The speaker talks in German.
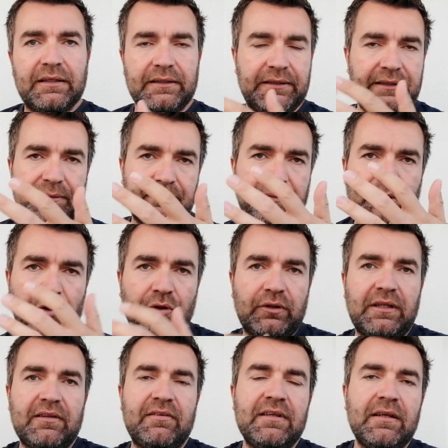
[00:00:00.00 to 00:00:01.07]
Ähm, ja,
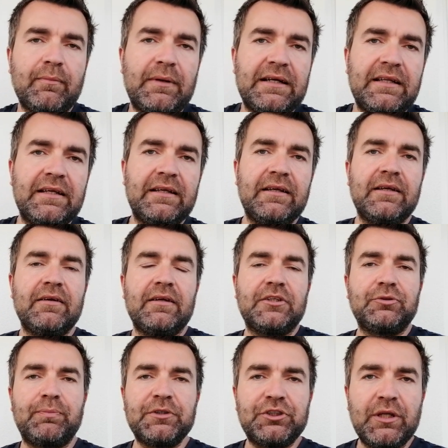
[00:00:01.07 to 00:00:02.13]
das sind einmal die
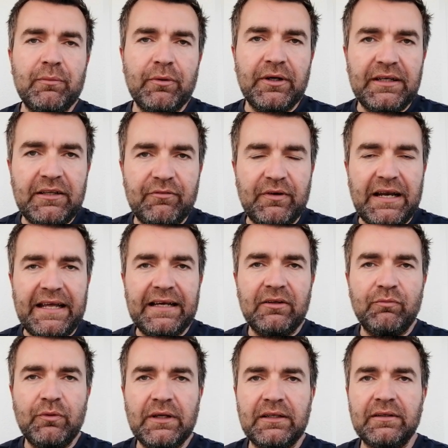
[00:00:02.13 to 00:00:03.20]
Bestimmungen, die
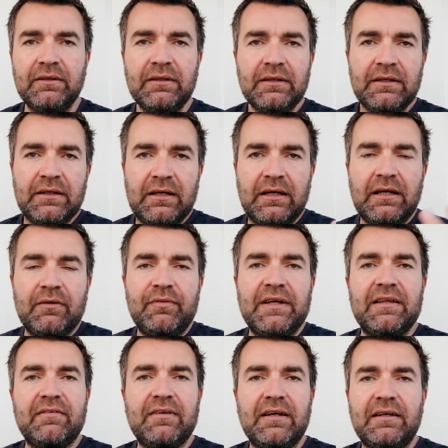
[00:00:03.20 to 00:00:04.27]
verlängert wurden. Äh, wie
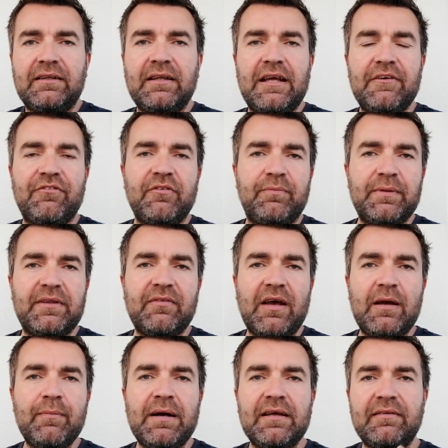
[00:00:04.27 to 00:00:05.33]
gesagt,
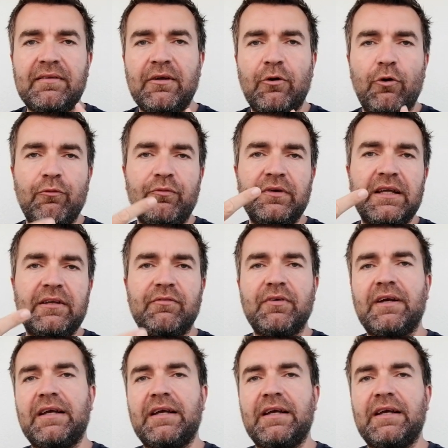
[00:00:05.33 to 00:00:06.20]
FFP2-Maske, öffentliche